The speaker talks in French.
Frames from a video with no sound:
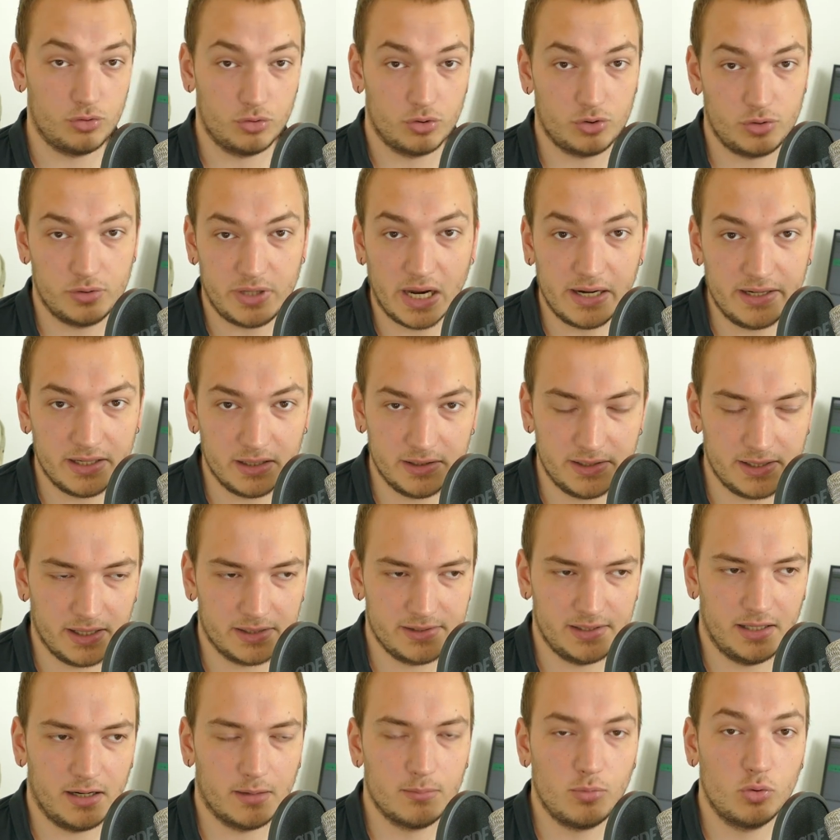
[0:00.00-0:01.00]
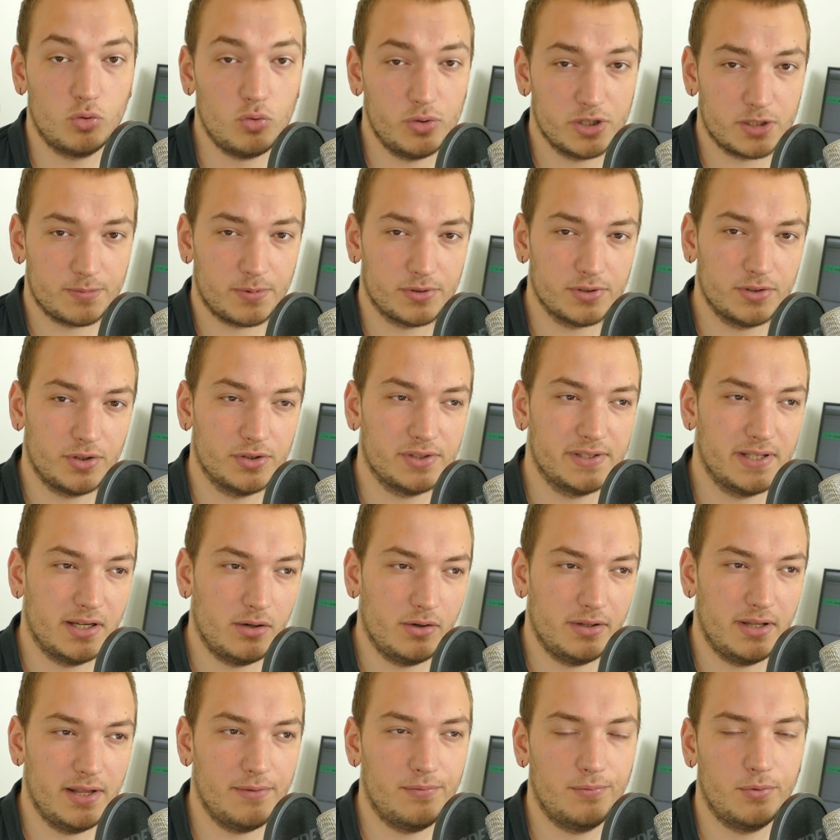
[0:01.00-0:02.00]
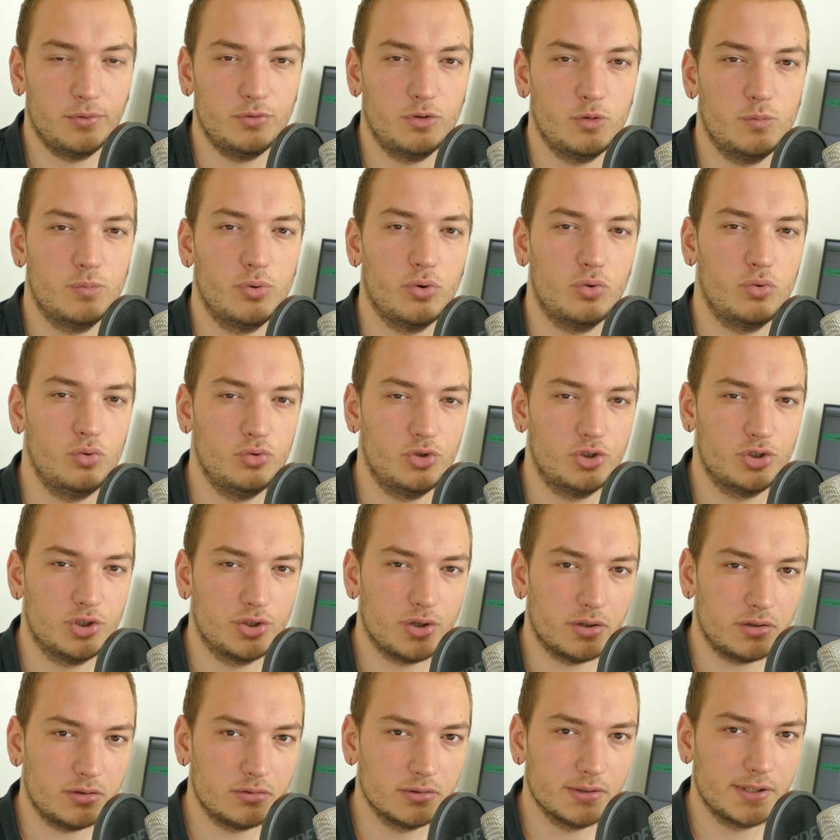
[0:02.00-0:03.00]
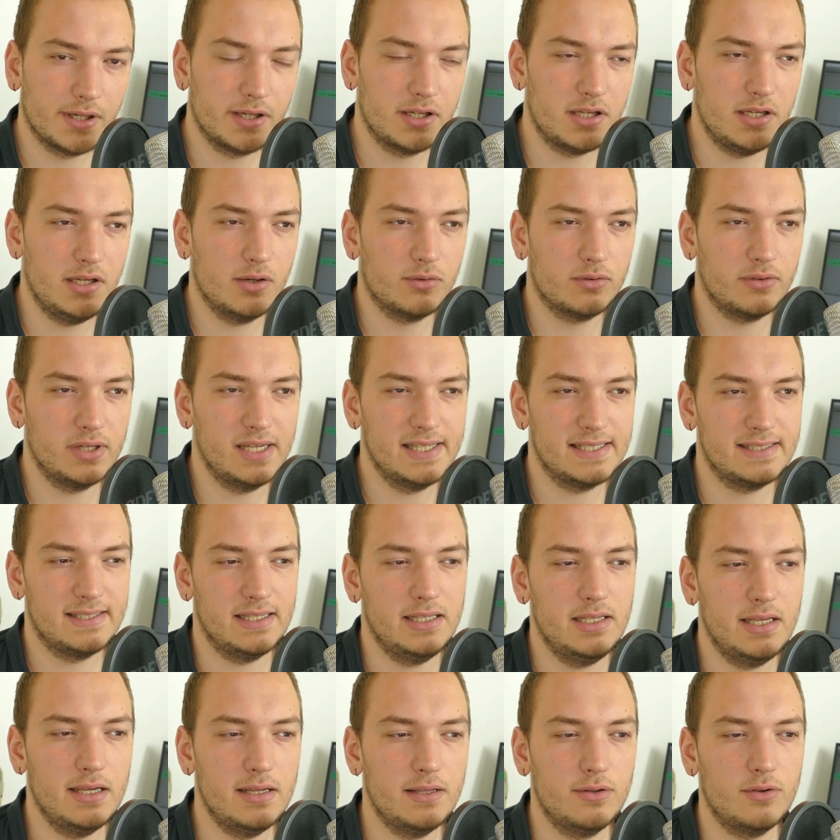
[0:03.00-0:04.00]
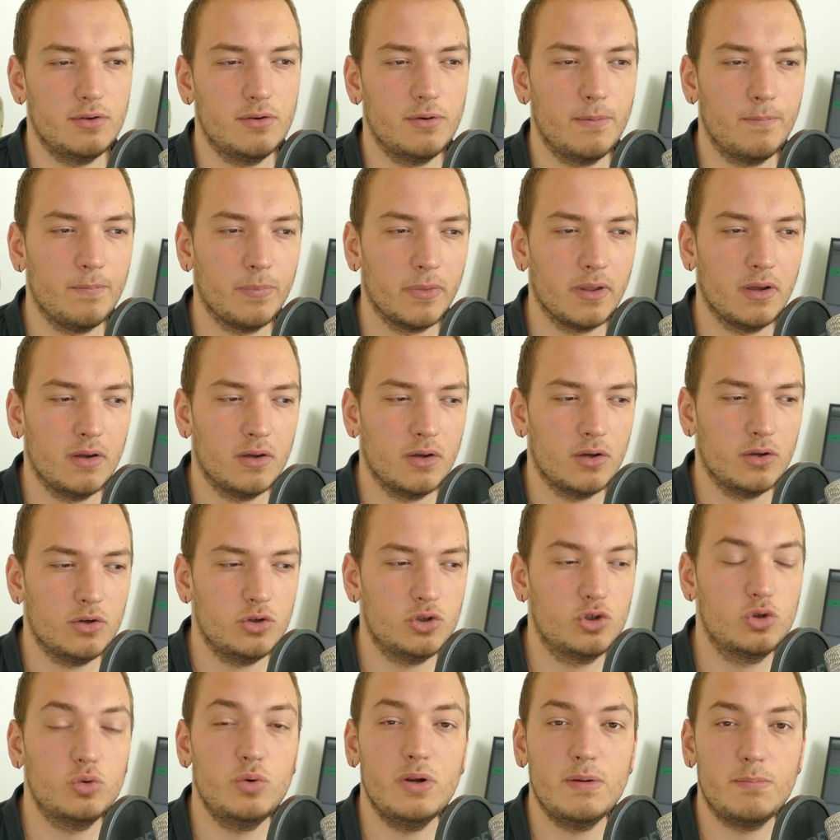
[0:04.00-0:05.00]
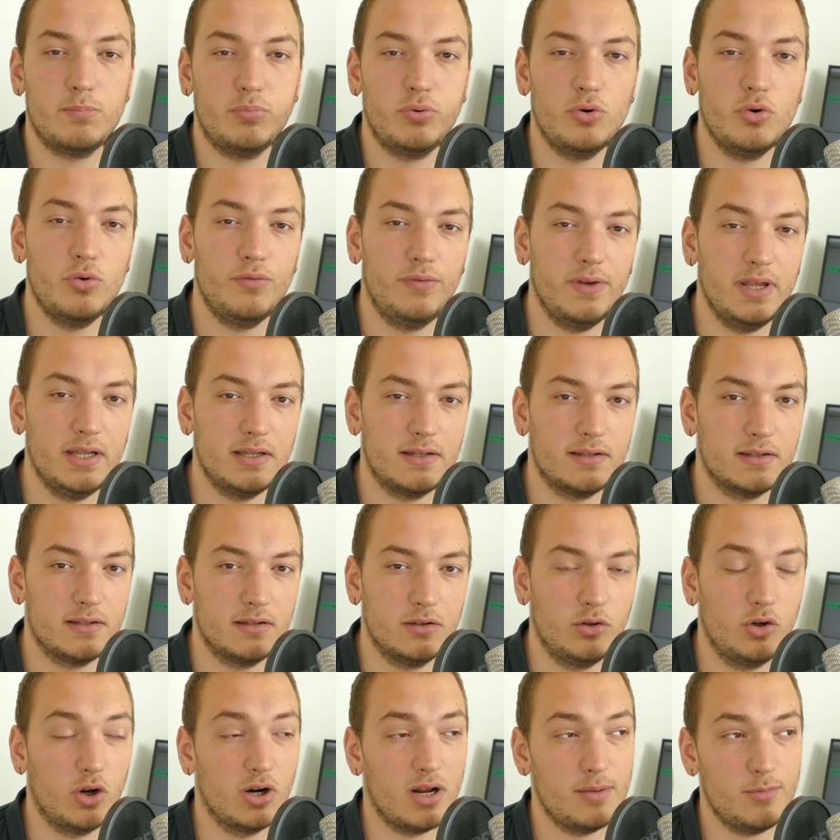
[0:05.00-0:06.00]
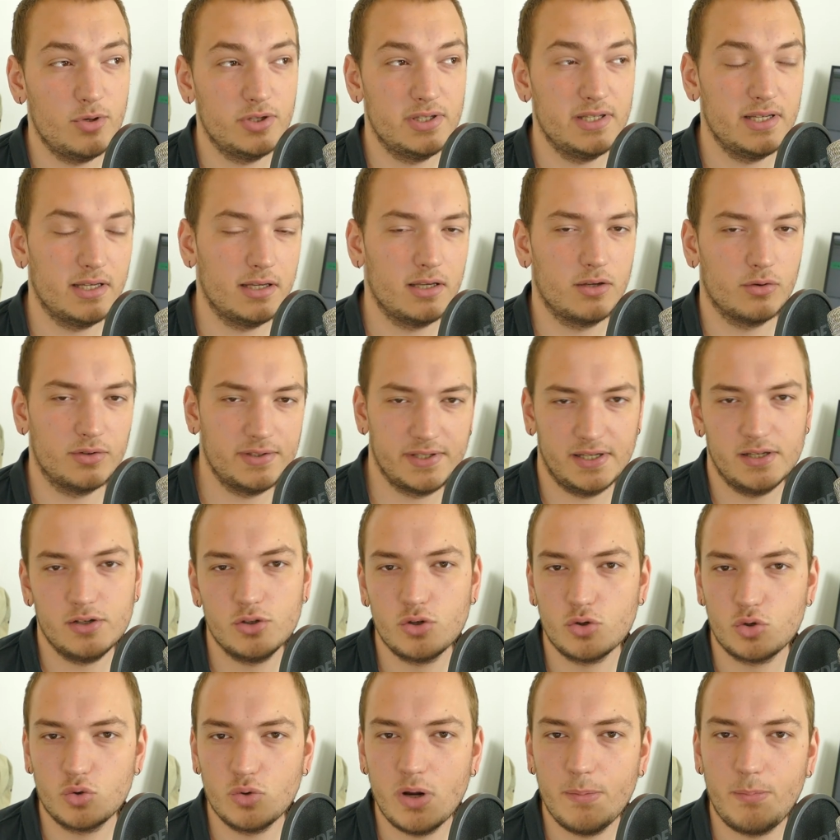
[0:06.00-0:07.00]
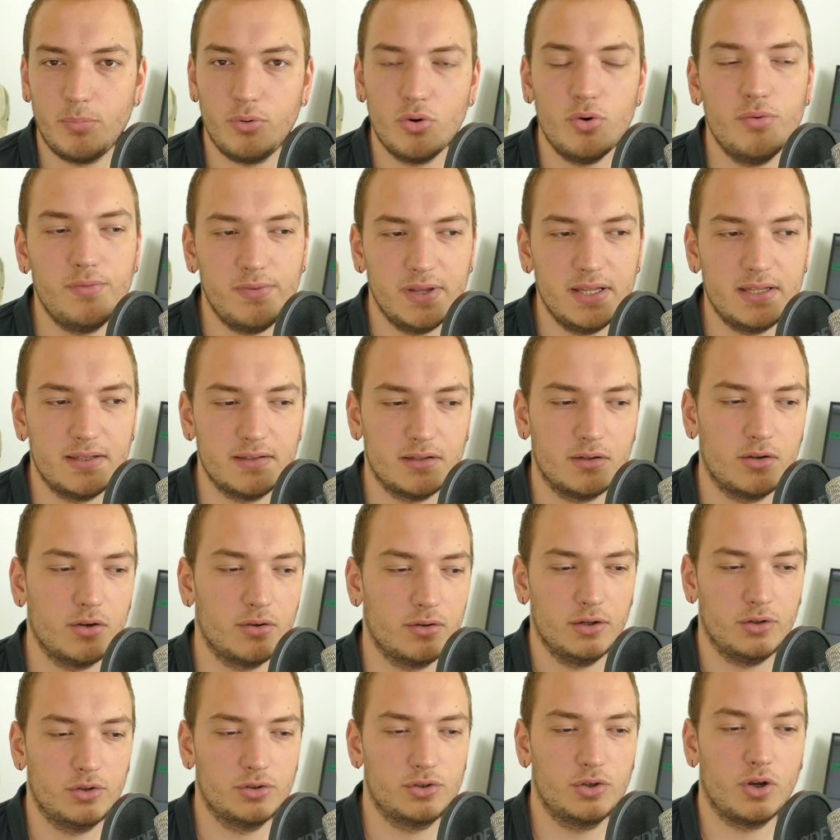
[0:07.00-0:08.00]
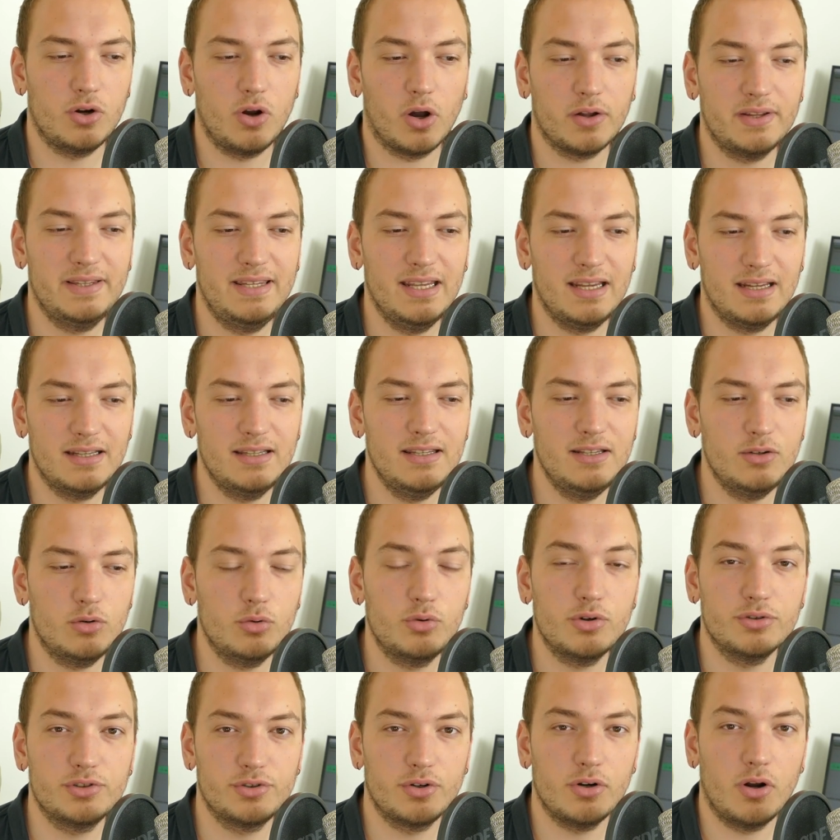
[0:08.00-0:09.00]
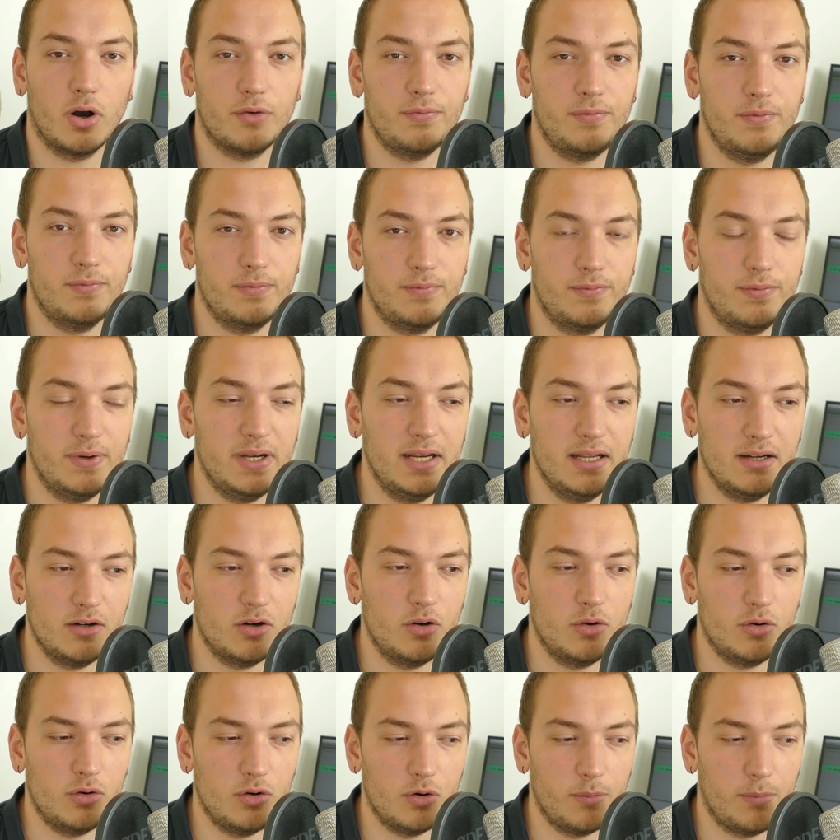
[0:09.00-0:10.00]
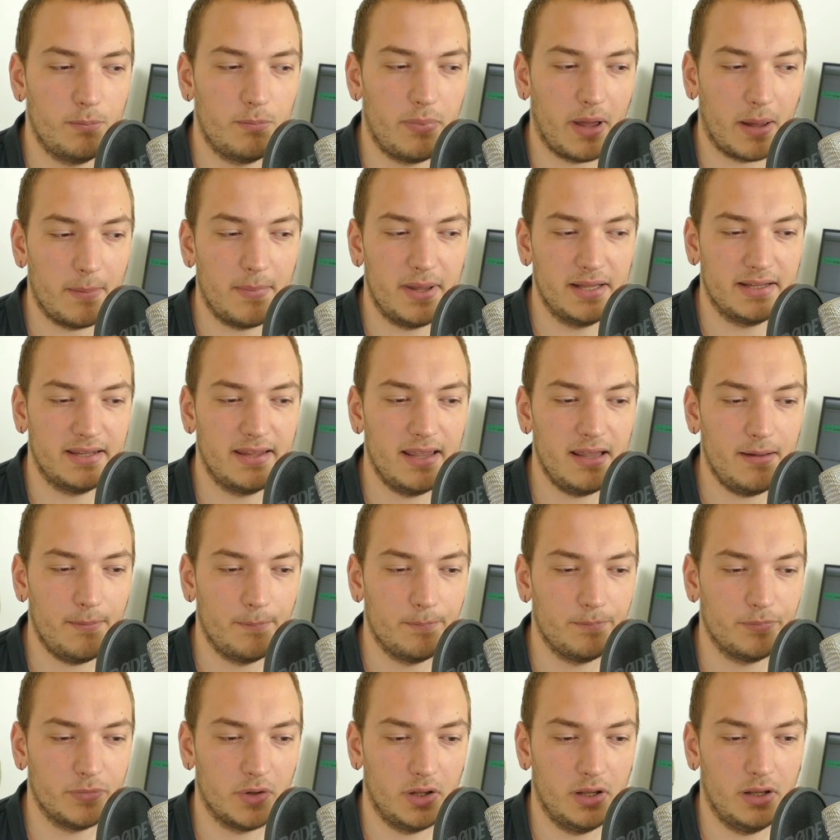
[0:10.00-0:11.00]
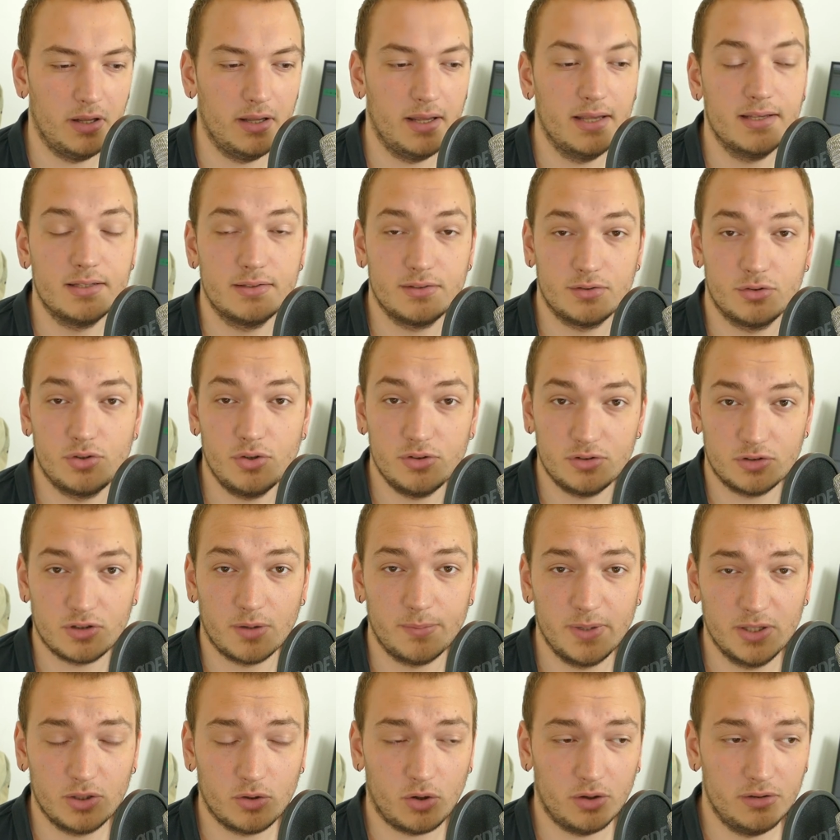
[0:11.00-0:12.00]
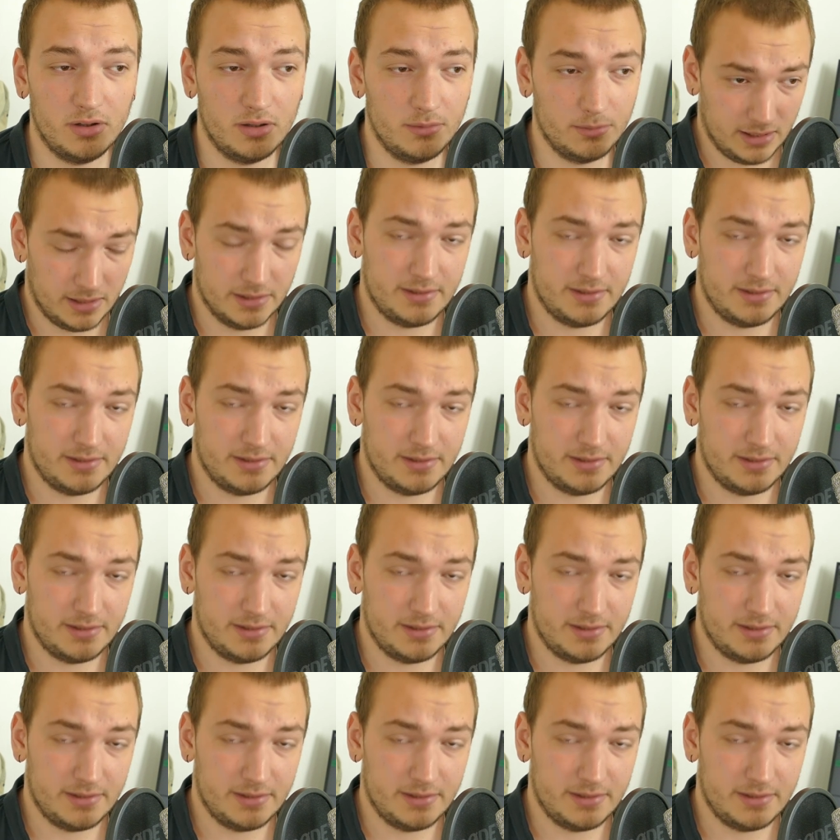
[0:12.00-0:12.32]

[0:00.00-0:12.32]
Je suis quelqu'un qui accélère beaucoup et je pense que c'est le défaut de beaucoup de gens qui ont essayé de jouer plus vite que la musique, qui ont essayé de jouer plus vite que, ce que leur technique ou que ce que leur feeling le, permettait et, ce sans métronome.